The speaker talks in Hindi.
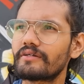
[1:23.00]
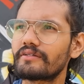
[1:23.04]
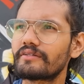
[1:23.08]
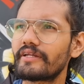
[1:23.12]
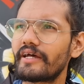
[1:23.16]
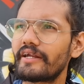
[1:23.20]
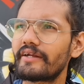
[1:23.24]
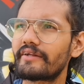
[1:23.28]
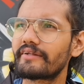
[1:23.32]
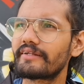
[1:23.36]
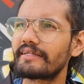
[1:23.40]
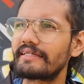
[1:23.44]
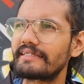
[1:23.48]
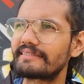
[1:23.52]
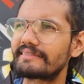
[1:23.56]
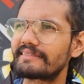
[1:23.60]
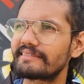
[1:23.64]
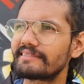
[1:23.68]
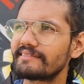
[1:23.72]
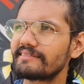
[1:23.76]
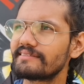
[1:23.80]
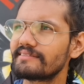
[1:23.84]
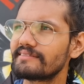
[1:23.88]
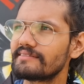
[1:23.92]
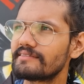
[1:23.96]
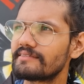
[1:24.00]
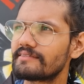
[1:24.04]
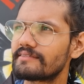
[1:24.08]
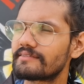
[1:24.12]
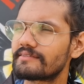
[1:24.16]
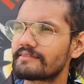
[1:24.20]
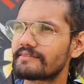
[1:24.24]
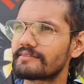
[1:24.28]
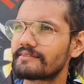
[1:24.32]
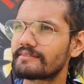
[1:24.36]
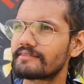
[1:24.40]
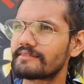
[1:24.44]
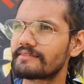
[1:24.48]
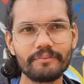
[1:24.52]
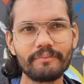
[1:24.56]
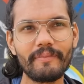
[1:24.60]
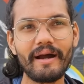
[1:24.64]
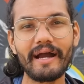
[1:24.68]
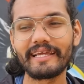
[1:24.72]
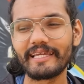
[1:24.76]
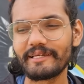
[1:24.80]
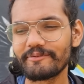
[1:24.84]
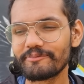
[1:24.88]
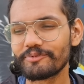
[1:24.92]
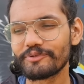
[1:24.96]
दैट रीजन
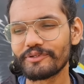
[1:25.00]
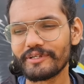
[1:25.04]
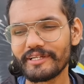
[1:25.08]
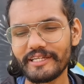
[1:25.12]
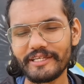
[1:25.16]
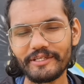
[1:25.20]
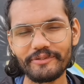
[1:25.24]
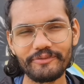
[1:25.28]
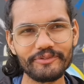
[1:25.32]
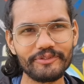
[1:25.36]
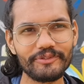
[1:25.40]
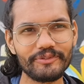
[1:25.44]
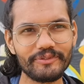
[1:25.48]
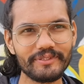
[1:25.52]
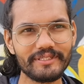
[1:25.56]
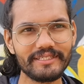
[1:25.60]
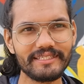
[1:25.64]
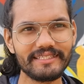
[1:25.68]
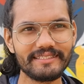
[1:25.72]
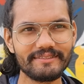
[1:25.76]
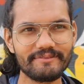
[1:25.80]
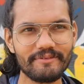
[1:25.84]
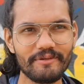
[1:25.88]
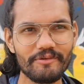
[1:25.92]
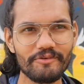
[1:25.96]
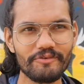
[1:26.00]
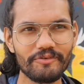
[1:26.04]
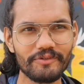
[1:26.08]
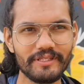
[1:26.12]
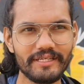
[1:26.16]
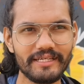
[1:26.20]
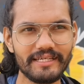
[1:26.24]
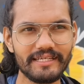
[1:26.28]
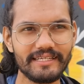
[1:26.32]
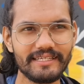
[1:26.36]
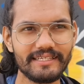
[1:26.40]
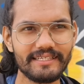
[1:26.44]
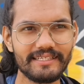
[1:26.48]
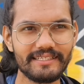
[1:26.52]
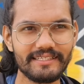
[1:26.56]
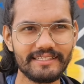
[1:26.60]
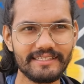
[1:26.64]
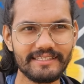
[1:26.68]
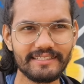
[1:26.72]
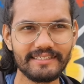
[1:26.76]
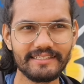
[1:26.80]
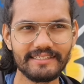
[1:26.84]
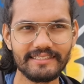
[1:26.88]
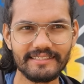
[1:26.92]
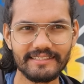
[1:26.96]
मांगे पूरी नहीं हुई हाँ उनकी मांगे
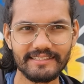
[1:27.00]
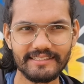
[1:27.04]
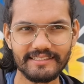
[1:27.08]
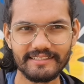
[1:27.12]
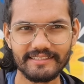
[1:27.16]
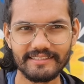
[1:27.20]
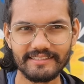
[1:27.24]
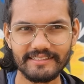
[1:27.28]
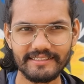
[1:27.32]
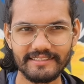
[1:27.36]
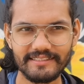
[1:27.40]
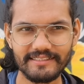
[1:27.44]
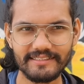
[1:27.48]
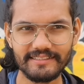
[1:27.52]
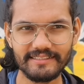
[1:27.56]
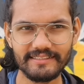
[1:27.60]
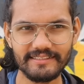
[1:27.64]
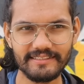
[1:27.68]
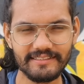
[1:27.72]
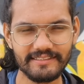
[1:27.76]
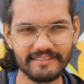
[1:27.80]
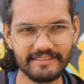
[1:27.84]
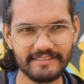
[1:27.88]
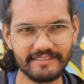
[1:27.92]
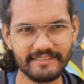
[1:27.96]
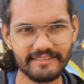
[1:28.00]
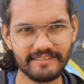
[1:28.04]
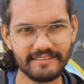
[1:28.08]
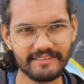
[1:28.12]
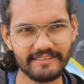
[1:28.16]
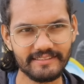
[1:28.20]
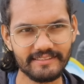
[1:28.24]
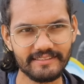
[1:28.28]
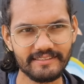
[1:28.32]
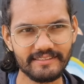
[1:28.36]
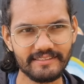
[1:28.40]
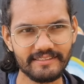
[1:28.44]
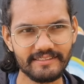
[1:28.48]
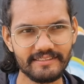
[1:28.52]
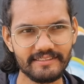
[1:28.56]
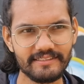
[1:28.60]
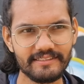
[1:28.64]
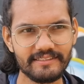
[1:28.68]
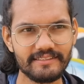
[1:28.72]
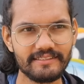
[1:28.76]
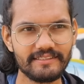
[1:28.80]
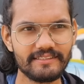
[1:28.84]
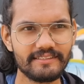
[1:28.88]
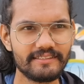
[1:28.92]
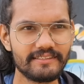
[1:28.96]
ये है कि भाई उनको बैकवर्ड
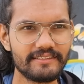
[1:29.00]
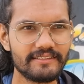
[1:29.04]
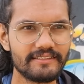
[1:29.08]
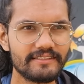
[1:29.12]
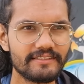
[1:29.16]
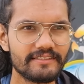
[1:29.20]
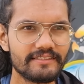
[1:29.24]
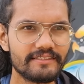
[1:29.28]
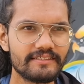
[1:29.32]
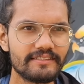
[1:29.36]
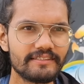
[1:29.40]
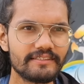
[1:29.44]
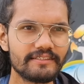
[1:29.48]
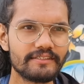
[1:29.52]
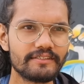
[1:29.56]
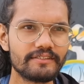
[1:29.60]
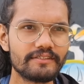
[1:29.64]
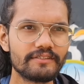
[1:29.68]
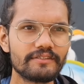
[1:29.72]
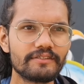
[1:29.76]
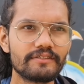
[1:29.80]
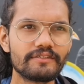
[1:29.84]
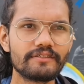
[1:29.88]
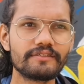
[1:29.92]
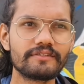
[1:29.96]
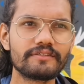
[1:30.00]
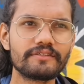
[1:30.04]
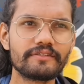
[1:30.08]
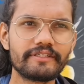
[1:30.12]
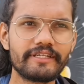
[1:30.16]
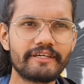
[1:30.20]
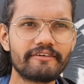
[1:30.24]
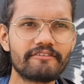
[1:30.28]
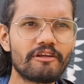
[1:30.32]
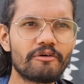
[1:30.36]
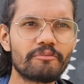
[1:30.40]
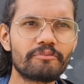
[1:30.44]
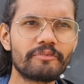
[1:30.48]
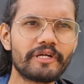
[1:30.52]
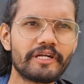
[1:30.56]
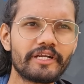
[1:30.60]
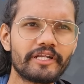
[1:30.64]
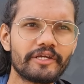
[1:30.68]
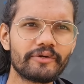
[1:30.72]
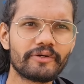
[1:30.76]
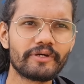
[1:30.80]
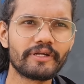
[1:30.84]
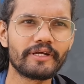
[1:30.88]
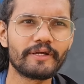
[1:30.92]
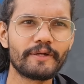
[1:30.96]
जो
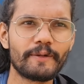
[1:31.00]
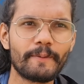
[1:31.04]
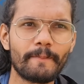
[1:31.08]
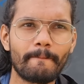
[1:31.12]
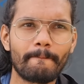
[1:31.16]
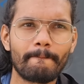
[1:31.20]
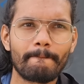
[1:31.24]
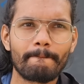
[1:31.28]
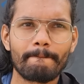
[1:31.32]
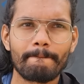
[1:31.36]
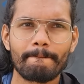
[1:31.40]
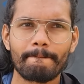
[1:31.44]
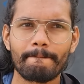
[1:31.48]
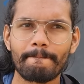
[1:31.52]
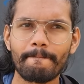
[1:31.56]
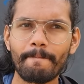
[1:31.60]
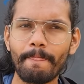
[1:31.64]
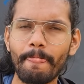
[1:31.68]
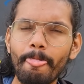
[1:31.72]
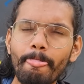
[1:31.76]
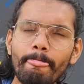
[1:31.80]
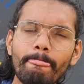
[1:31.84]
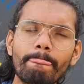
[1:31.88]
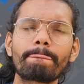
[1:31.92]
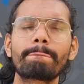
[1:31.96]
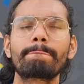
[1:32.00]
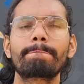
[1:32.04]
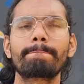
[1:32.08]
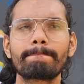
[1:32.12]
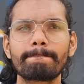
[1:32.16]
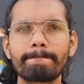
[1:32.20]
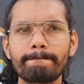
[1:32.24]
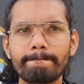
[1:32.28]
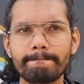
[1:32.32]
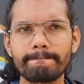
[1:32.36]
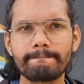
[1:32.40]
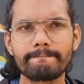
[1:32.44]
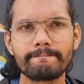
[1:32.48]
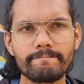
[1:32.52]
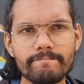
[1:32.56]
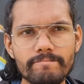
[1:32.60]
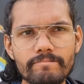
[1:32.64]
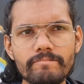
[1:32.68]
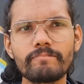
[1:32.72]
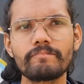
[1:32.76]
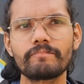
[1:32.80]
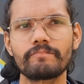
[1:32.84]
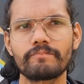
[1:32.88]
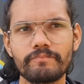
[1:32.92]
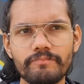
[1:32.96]
एरिया हाँ, डेवलपमेंट है उनके एरिया का
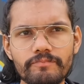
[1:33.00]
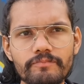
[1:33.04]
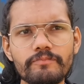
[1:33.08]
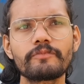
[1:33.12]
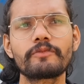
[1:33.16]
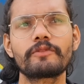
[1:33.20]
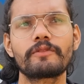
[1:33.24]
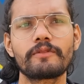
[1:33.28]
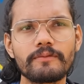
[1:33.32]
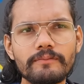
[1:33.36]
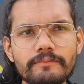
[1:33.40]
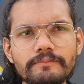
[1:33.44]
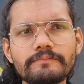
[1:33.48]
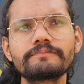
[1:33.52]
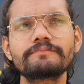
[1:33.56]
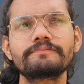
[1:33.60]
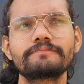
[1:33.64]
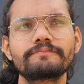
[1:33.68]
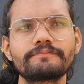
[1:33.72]
डेवलपमेंट नहीं हुआ